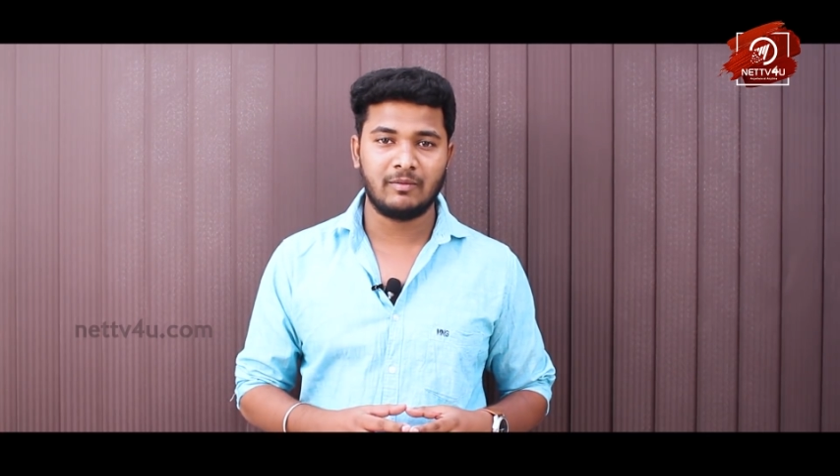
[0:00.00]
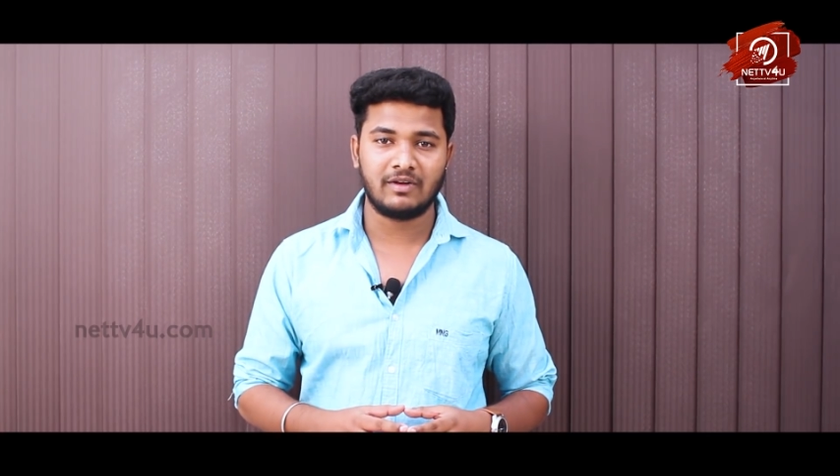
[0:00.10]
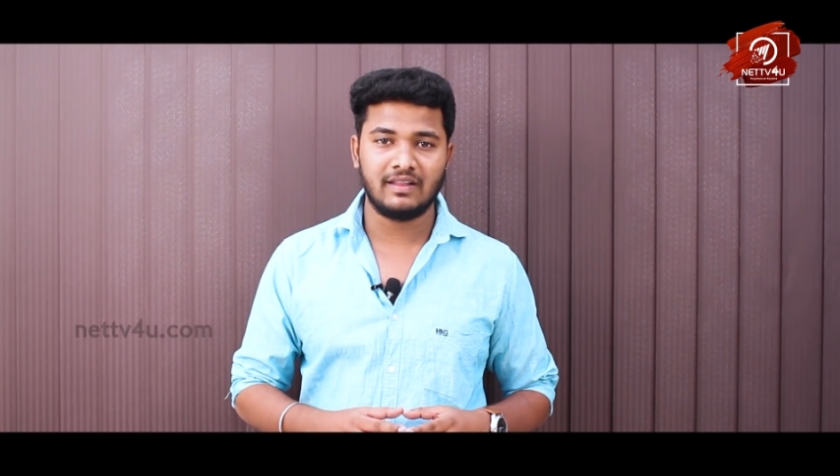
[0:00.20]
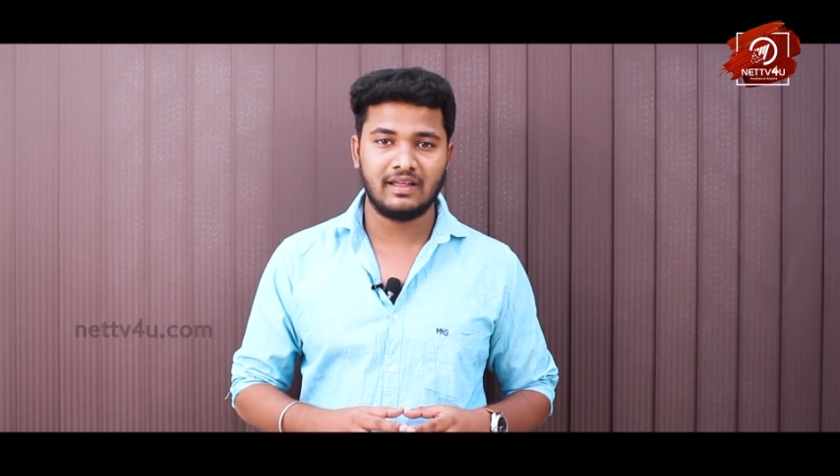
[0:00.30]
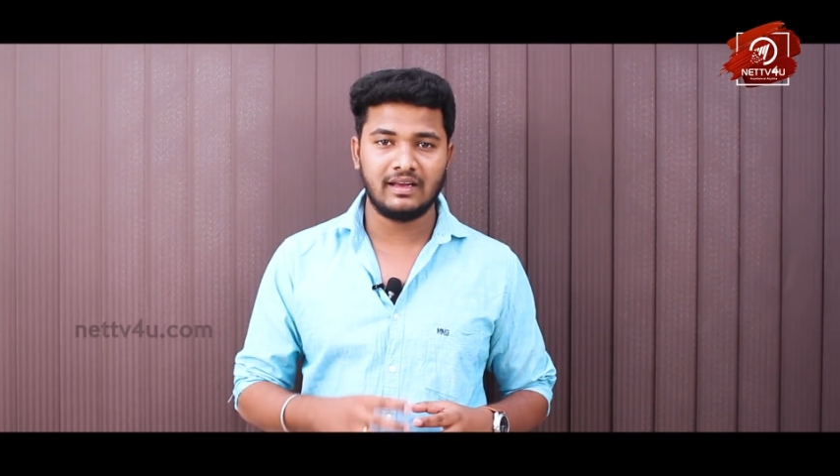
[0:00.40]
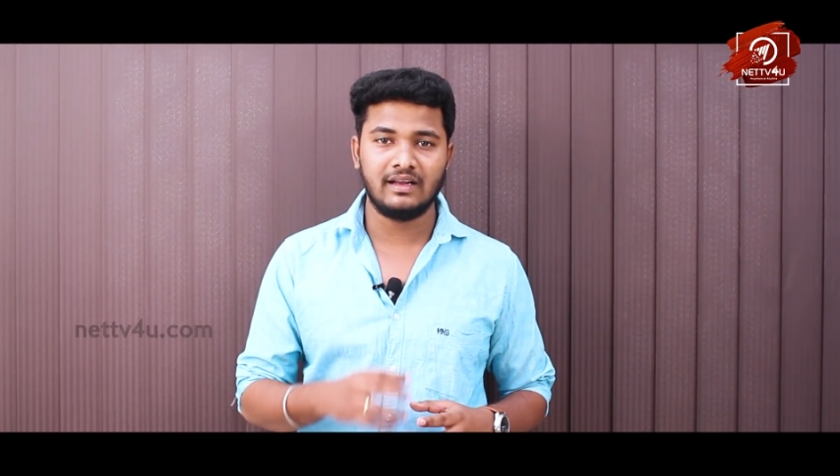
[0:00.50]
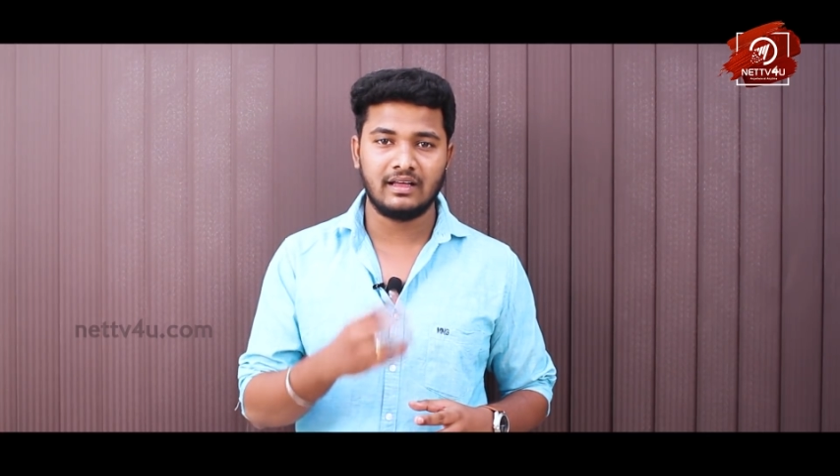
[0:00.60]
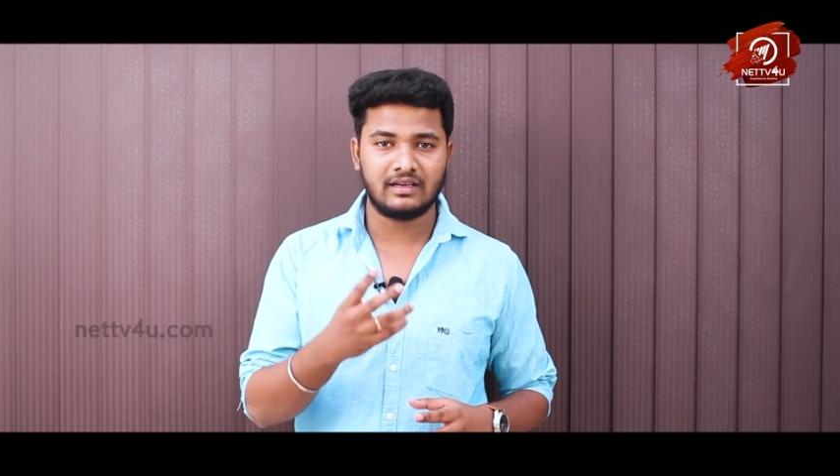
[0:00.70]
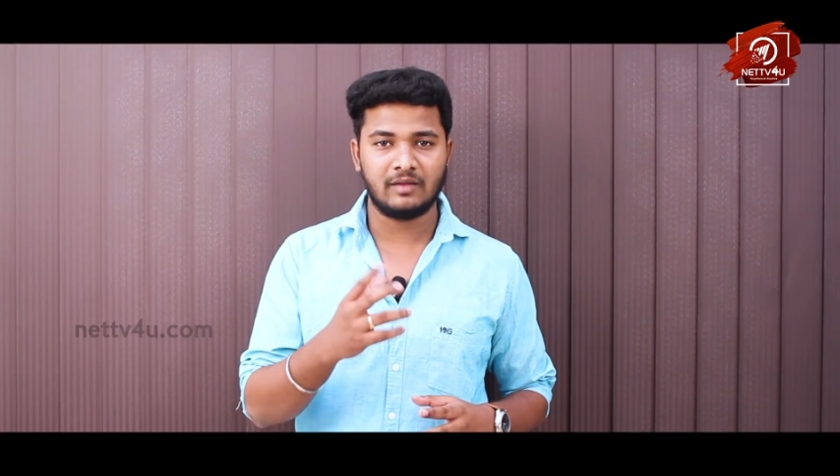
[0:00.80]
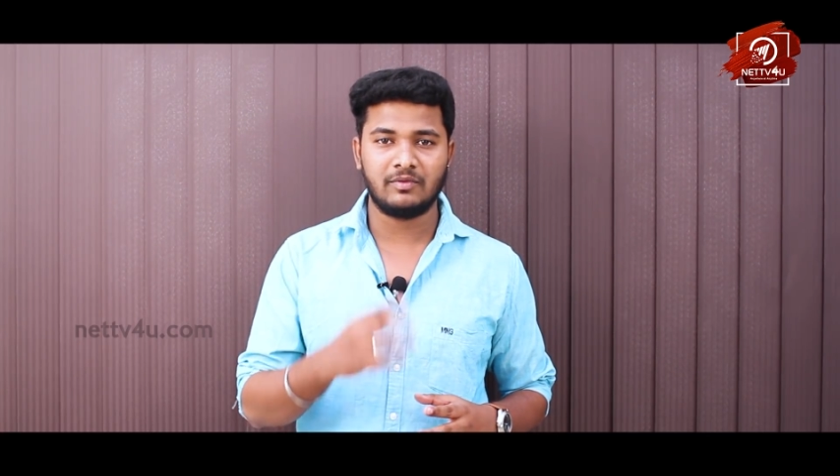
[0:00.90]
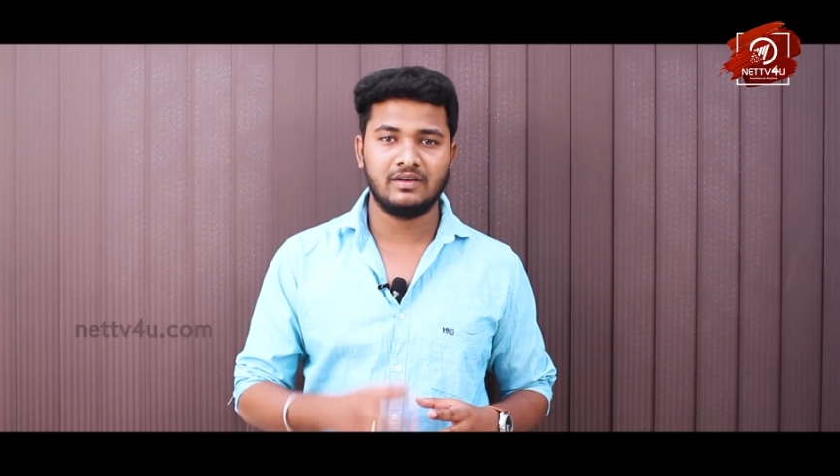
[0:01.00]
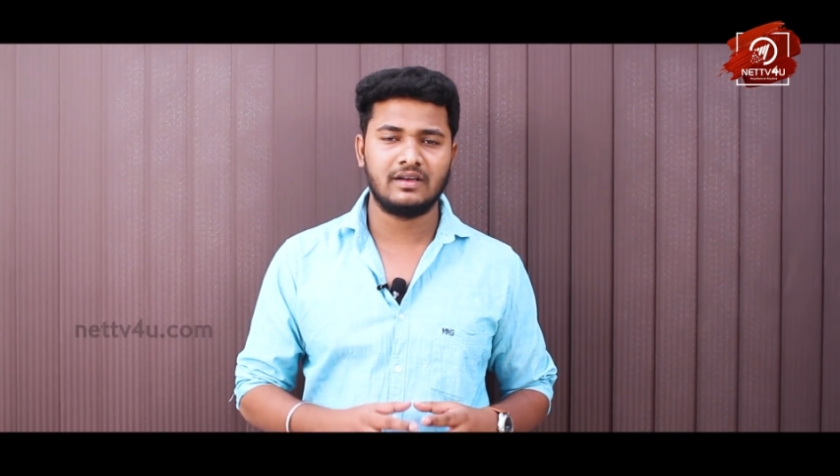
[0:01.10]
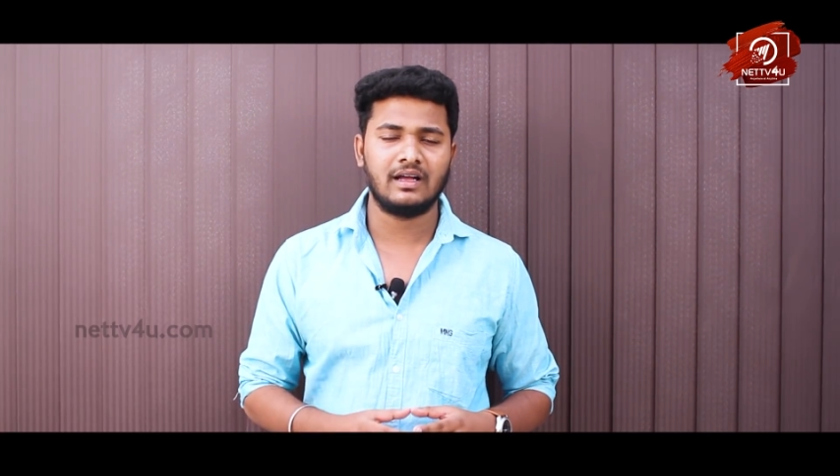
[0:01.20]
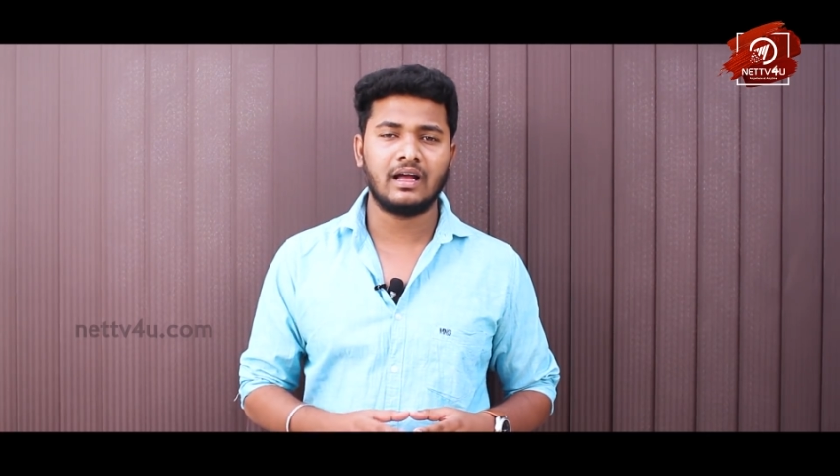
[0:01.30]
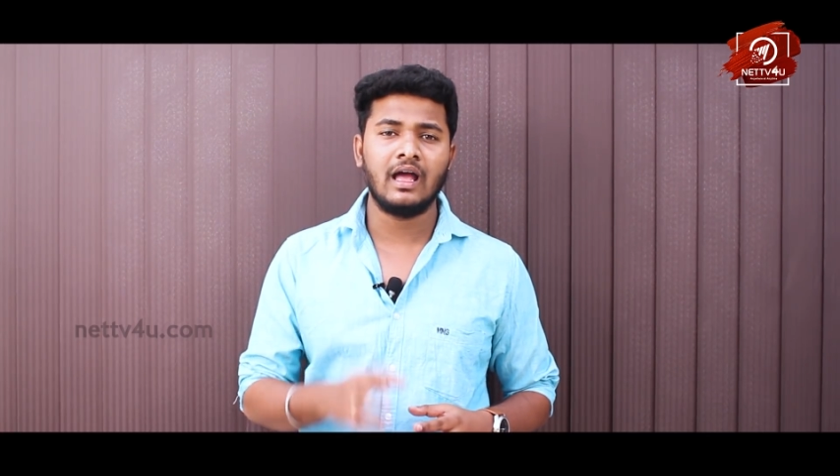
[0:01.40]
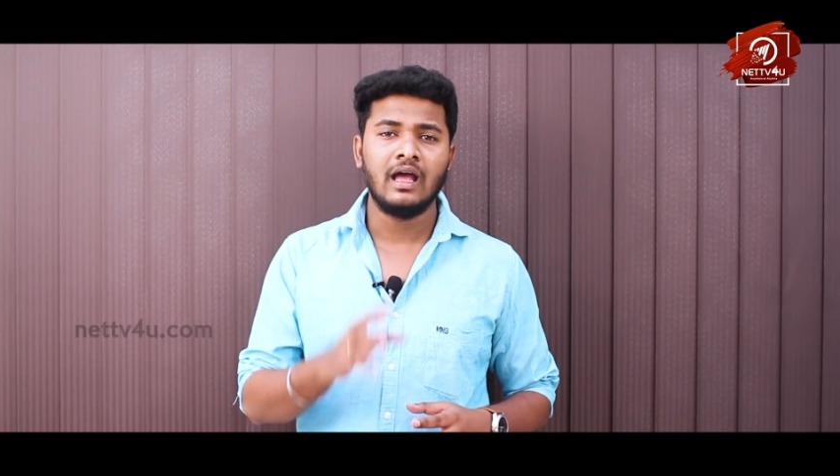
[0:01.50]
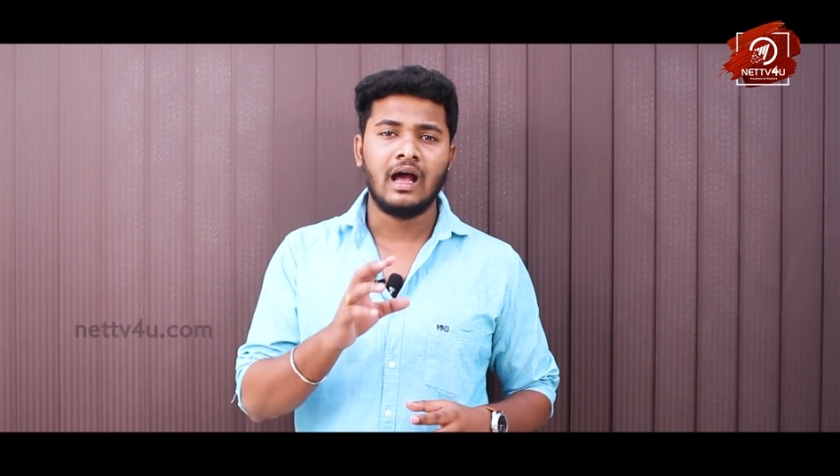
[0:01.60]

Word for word: கேமராவில் தான் எடுக்க ட்ரை பண்ணிட்டு இருக்காங்க